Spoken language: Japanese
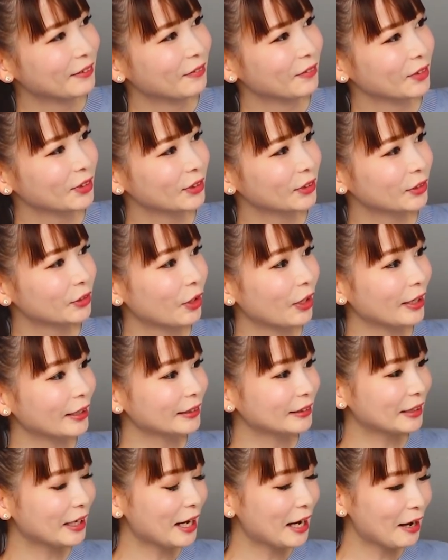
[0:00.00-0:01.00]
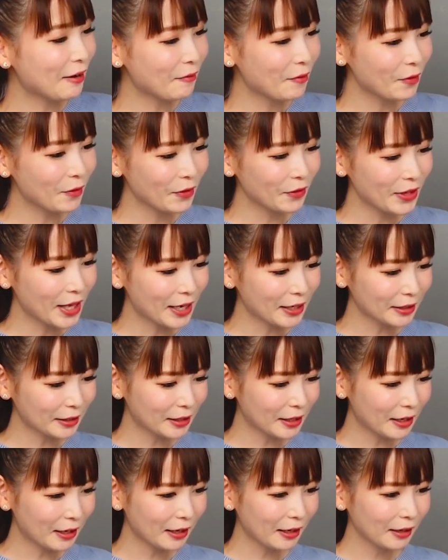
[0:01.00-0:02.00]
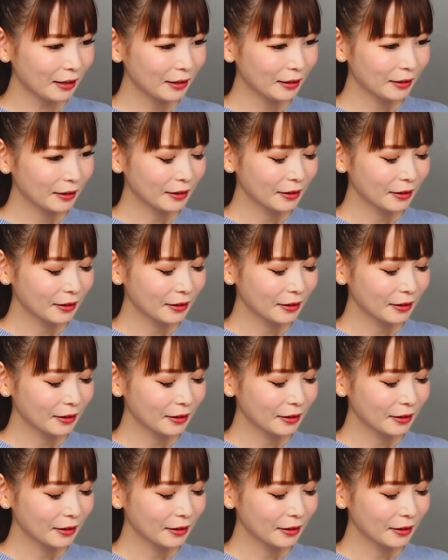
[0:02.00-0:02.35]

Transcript: もうすごいさ、もうなんか